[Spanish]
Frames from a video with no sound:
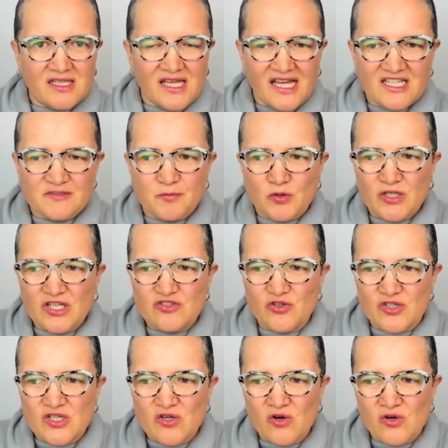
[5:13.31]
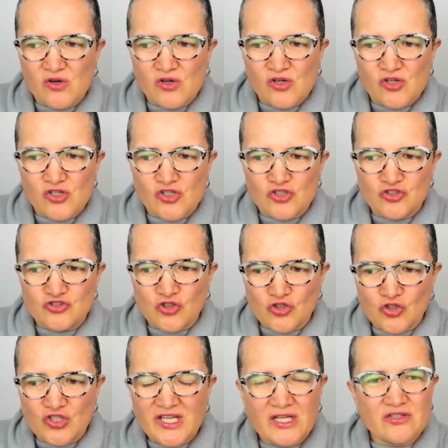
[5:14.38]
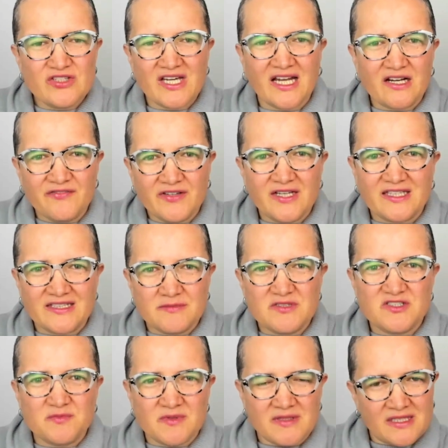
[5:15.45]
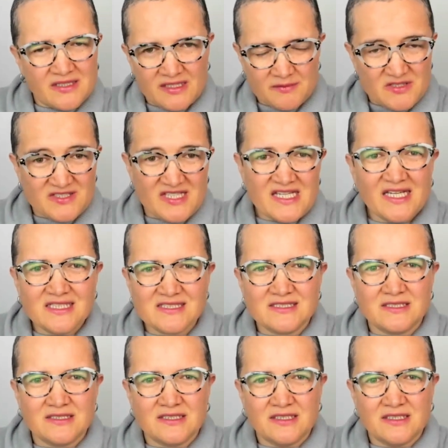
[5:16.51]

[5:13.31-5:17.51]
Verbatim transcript: es porque yo digo, yo no quiero llegar al final de mis, de mis días